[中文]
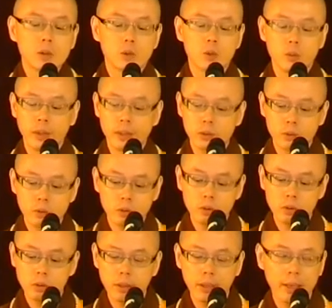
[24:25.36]
最为
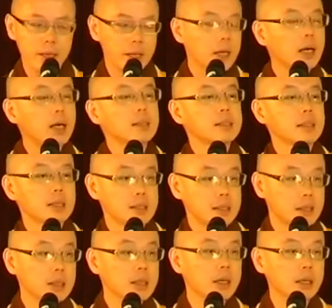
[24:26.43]
尊贵，而且
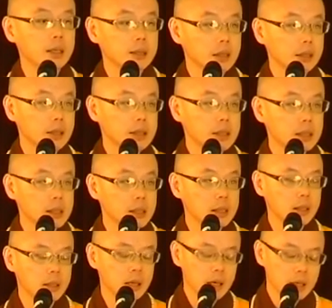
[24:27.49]
契合你的
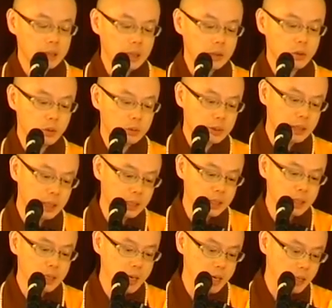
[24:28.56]
机。那从第
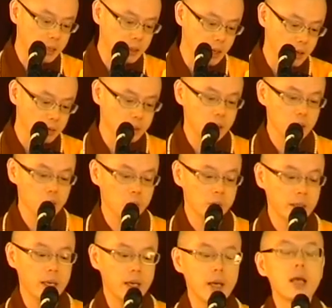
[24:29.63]
一页到第五
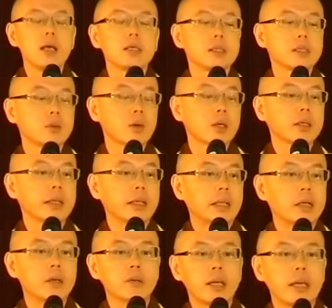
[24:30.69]
页，希望你
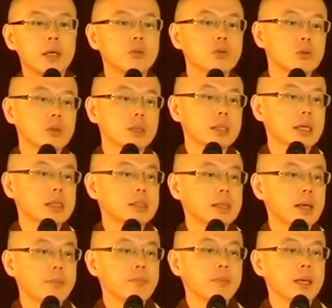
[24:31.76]
能够连续念
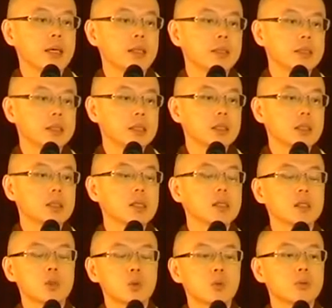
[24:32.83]
三遍。其实这
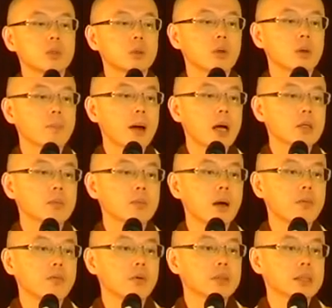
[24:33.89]
是出自于八十
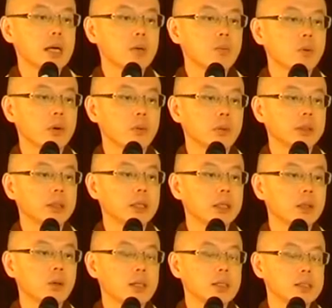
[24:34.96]
八佛忏悔文的一
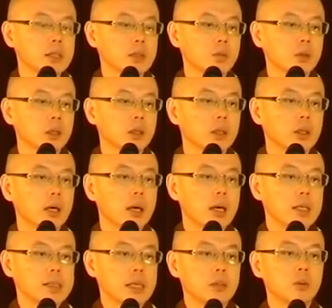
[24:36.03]
段经文。
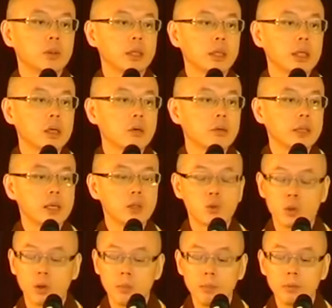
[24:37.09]
假如你能够念
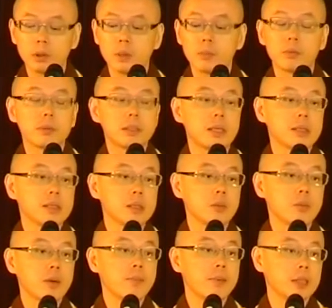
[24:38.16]
全部的普贤
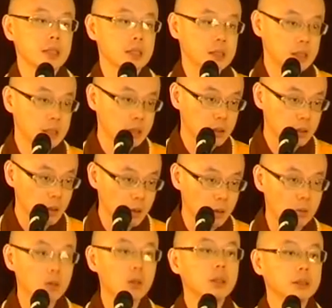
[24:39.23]
行愿品的寄
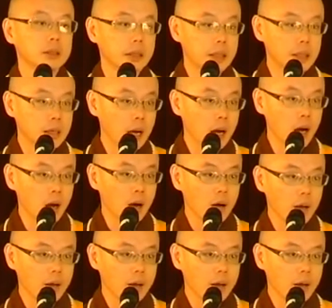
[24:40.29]
送，那更好。